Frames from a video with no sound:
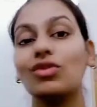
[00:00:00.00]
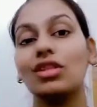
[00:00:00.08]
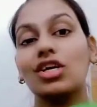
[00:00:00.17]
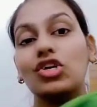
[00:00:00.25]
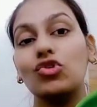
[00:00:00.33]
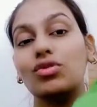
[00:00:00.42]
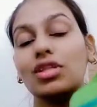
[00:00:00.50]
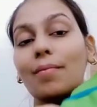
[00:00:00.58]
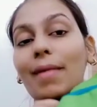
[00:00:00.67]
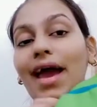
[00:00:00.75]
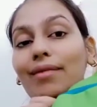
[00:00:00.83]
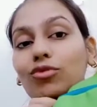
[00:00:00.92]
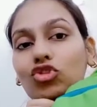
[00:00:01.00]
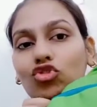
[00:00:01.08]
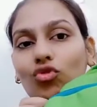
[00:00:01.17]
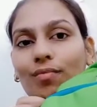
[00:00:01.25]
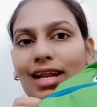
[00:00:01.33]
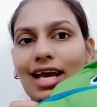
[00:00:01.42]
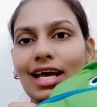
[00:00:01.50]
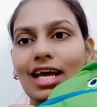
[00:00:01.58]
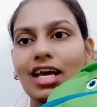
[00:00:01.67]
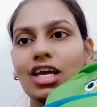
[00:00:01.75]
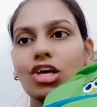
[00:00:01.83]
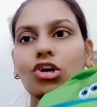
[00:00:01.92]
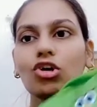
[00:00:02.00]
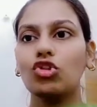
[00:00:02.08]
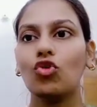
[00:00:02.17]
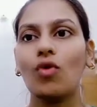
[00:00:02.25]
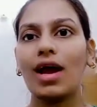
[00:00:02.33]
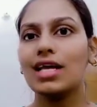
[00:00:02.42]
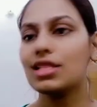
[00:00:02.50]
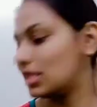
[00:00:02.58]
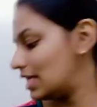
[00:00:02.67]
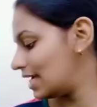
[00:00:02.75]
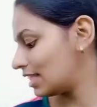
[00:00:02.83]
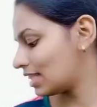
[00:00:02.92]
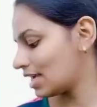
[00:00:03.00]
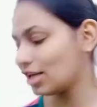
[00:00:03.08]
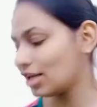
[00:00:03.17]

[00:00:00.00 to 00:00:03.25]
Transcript: इतना क्यूट सा बैग मुझे जो मिला है तो वाइस ये थे